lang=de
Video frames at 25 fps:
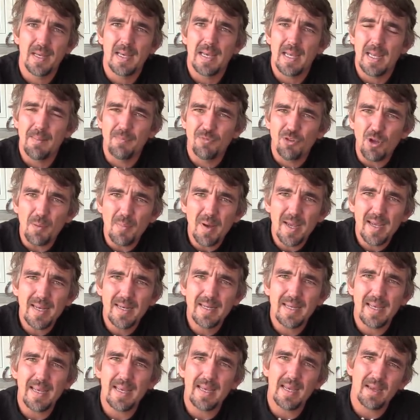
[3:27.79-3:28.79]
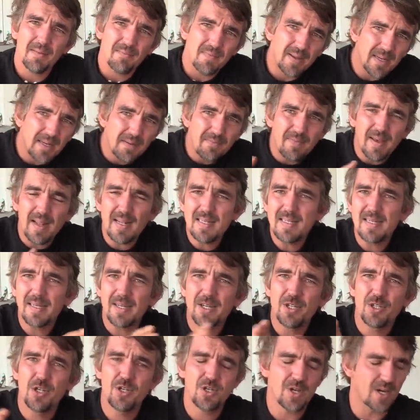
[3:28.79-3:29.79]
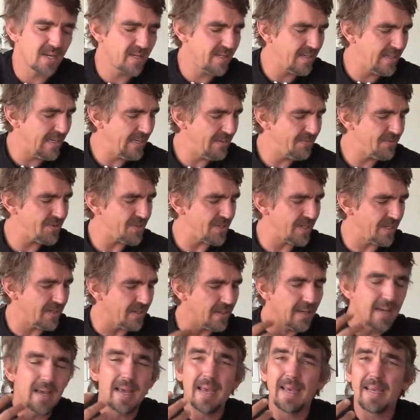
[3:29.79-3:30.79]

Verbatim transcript: Im Sommer hingegen, wenn die Wälder richtig aktiv sind,